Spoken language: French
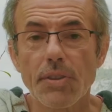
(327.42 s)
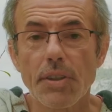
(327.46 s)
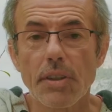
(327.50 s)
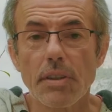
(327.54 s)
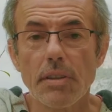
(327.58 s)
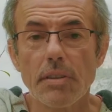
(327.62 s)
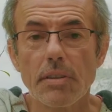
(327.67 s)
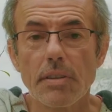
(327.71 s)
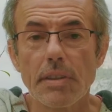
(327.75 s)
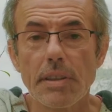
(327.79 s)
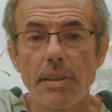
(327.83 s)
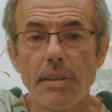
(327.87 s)

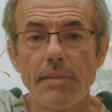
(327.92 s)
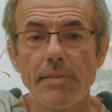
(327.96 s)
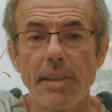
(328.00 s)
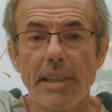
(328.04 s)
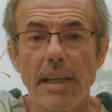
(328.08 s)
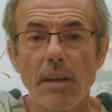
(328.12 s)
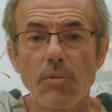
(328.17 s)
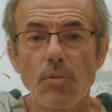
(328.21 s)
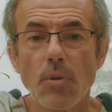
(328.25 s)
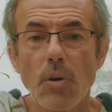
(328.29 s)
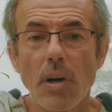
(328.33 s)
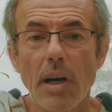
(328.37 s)
autres, il
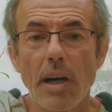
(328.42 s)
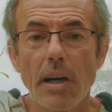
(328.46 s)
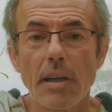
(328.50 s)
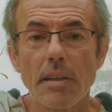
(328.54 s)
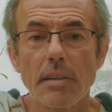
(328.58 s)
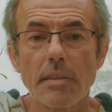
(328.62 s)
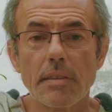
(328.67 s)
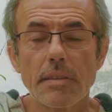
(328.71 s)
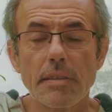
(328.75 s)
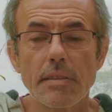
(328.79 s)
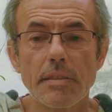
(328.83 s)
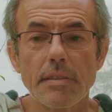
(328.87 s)
va y avoir
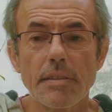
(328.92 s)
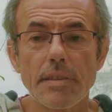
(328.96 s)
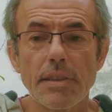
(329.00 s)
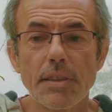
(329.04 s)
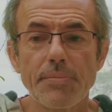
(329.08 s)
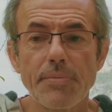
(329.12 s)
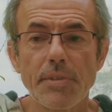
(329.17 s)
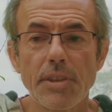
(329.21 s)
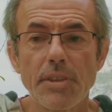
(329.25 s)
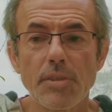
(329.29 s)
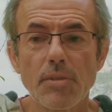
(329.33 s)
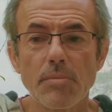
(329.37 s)

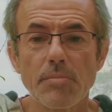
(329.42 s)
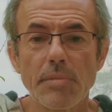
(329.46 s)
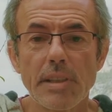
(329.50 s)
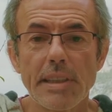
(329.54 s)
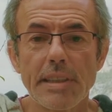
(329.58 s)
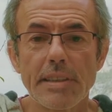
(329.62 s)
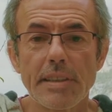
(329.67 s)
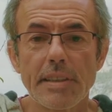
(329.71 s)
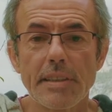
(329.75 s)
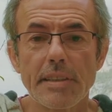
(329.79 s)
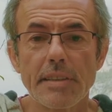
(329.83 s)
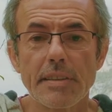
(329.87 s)
des
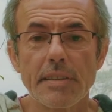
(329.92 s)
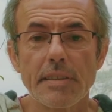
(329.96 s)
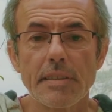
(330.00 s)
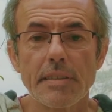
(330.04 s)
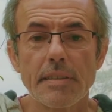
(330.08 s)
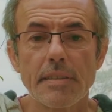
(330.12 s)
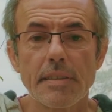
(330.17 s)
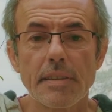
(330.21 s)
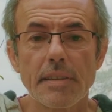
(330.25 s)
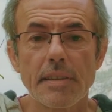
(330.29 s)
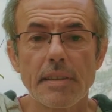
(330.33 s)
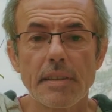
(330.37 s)
phénomènes
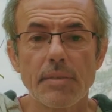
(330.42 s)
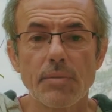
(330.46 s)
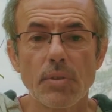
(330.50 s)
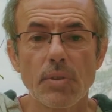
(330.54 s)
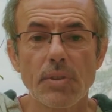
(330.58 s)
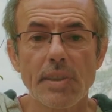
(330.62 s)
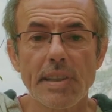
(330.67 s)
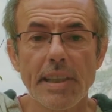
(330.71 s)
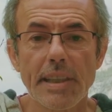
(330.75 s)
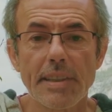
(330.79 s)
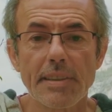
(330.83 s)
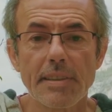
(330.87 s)
qui
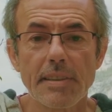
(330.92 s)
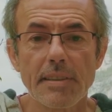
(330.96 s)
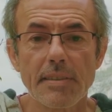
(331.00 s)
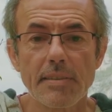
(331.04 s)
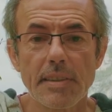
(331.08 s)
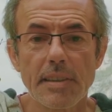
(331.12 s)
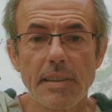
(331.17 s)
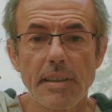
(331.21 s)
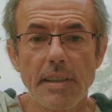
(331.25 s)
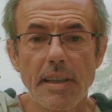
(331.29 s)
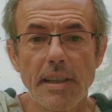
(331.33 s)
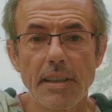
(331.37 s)
vont
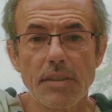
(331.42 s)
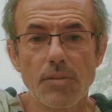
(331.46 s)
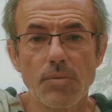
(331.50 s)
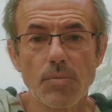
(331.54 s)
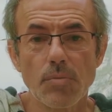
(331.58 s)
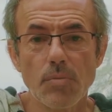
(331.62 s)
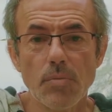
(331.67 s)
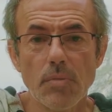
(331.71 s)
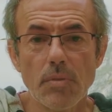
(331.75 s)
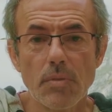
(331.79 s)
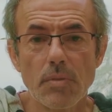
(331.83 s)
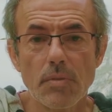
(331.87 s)
s'activer en
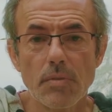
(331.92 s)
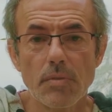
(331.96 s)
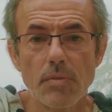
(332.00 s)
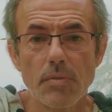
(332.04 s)
nous,